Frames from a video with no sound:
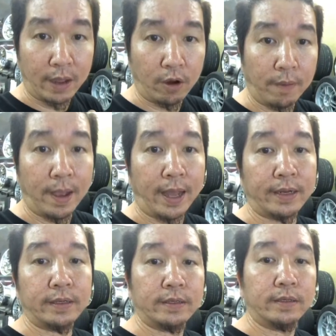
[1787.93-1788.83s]
บาท
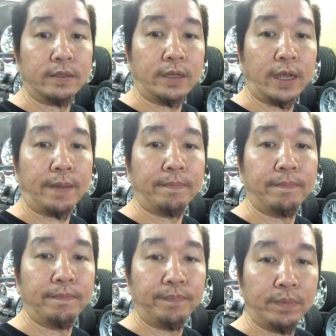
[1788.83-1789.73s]
นะครับ
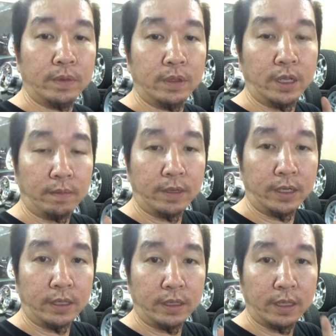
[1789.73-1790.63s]

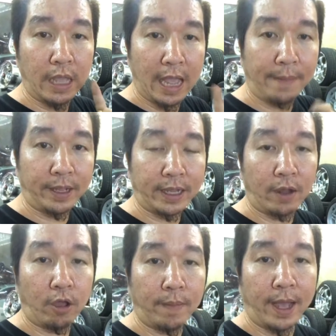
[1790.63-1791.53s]
15,900
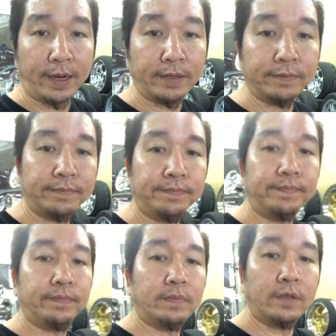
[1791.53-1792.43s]
บาท
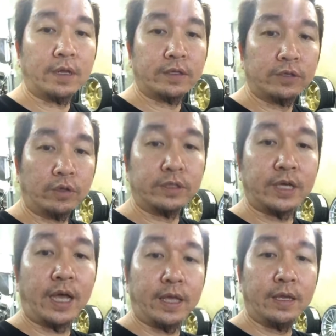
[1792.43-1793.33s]
สนใจ
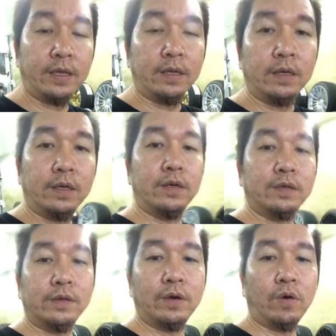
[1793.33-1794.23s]

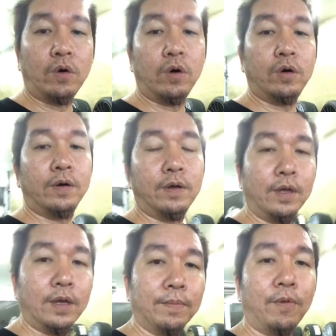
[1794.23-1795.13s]
โอ้
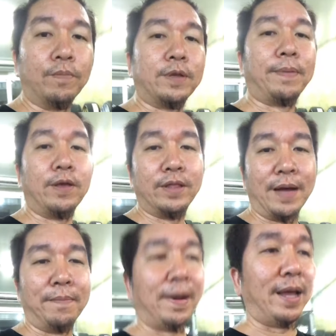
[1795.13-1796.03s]
ผมจะไปทำ
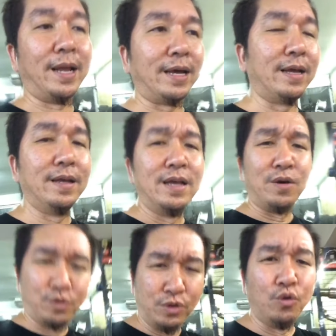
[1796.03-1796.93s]
ไมล่ะคุณ
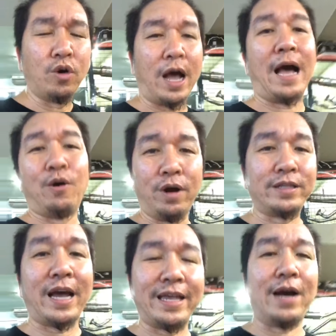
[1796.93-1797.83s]
ดูลูกค้าคงเข้าใจ
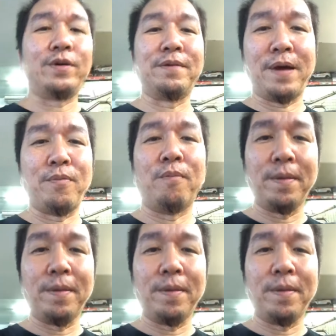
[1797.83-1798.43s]
ยังว่าทำไมผมไม่ไป